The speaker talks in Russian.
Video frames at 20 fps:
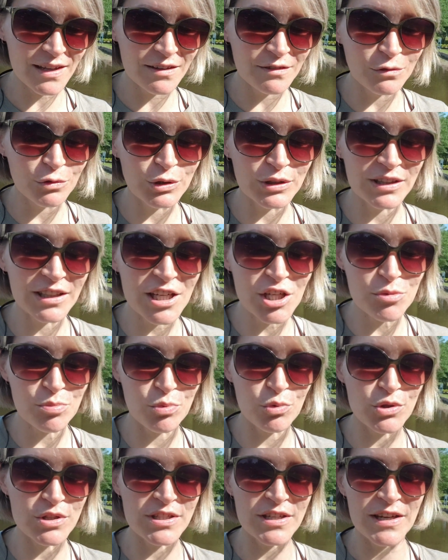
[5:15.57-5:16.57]
Вот, наш
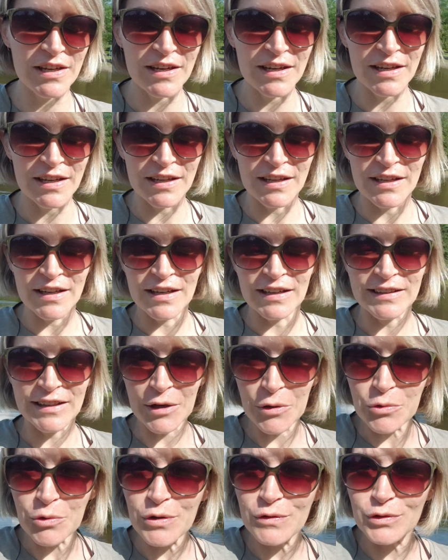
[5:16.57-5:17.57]
путь
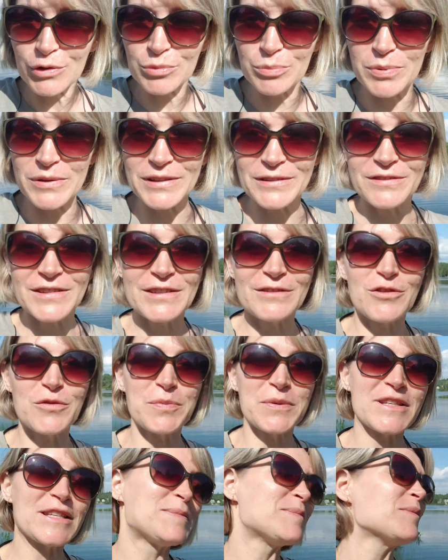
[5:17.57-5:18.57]
такой вот был. Вы его, в
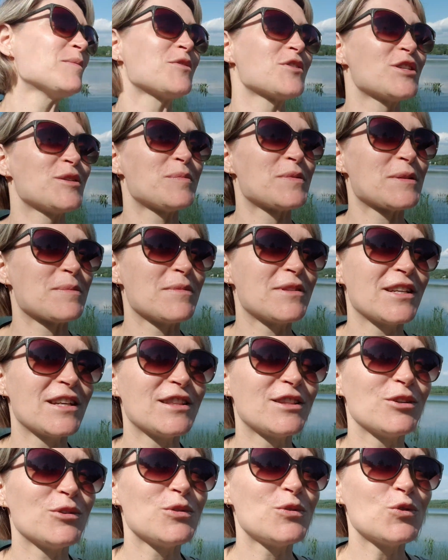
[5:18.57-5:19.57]
принципе, можете
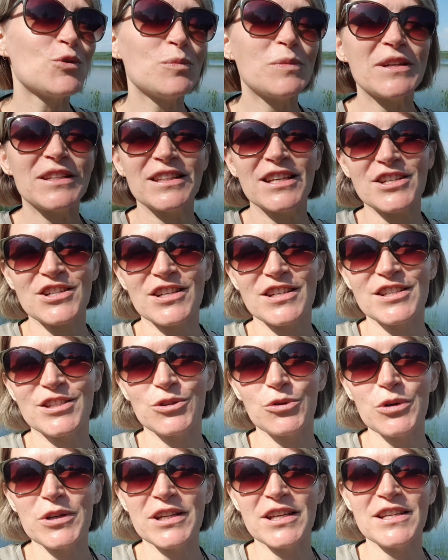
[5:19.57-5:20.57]
посмотреть на YouTube, и наша
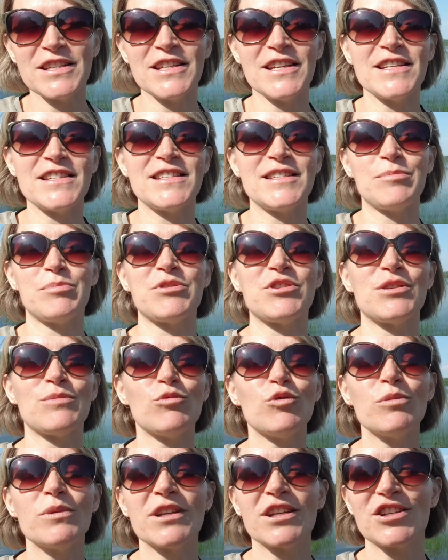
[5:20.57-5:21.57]
история есть, и
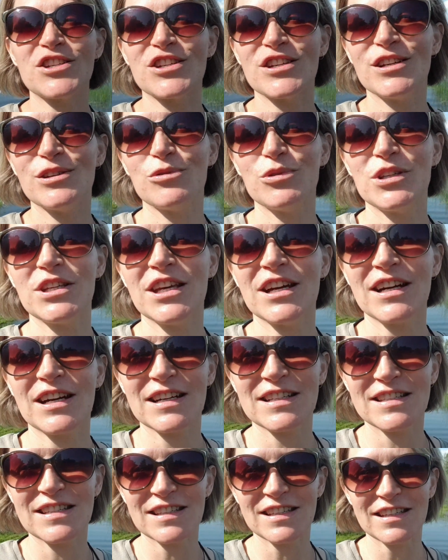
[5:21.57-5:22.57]
почему мы решили
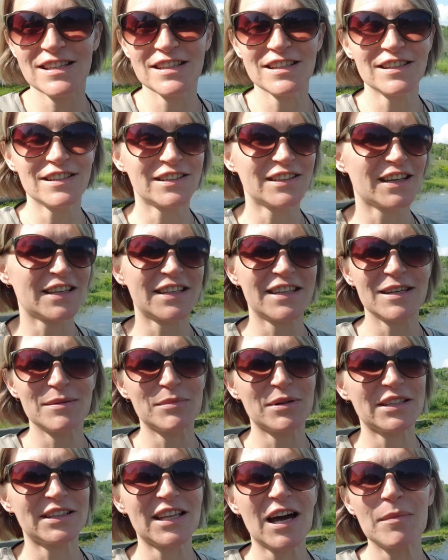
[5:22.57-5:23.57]
уехать, и какие
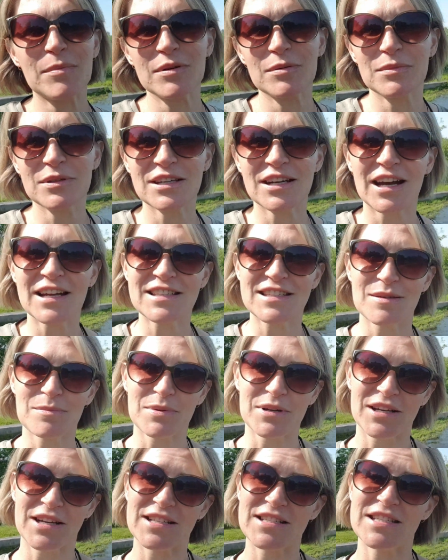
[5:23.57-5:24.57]
мы этапы иммиграции
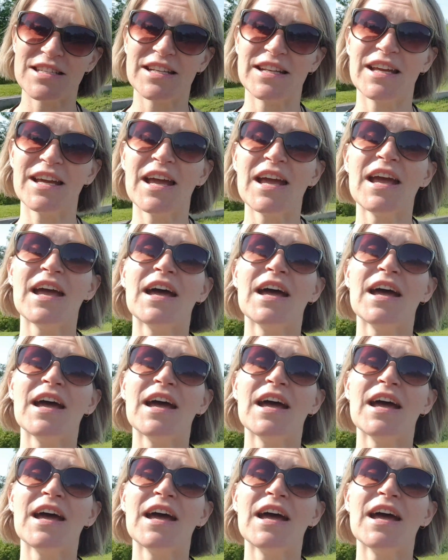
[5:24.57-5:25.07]
проходили.